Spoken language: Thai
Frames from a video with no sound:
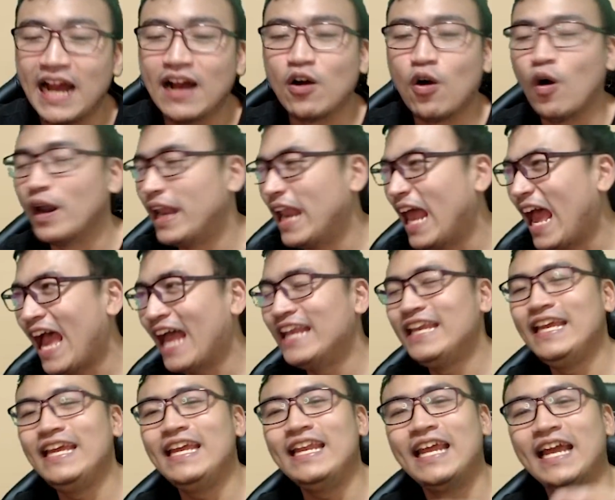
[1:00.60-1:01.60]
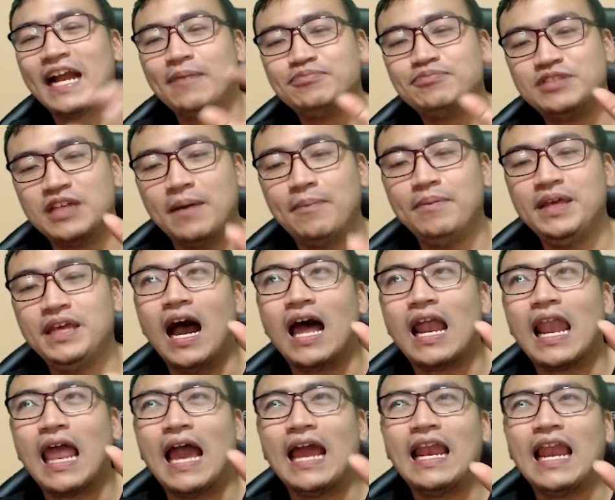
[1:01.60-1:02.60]
ก่อนหน้านี้นะครับจะมี
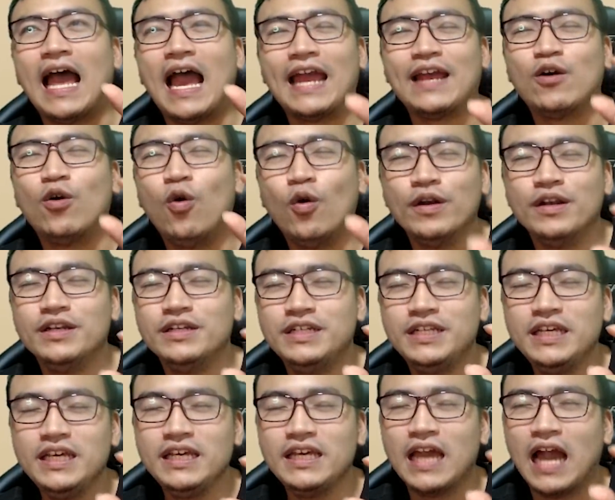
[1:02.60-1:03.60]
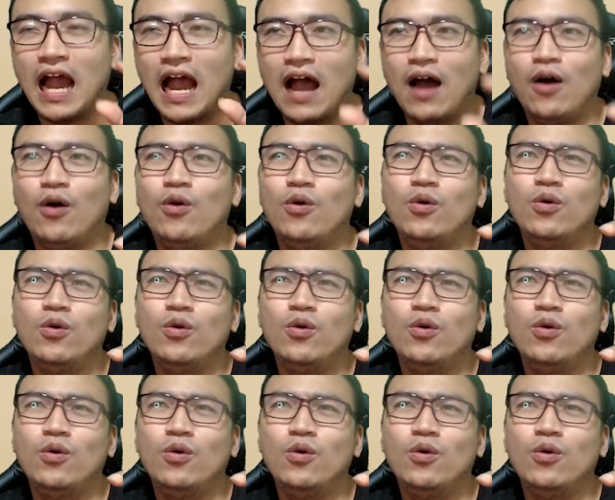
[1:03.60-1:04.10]
หลายๆ คนที่เอา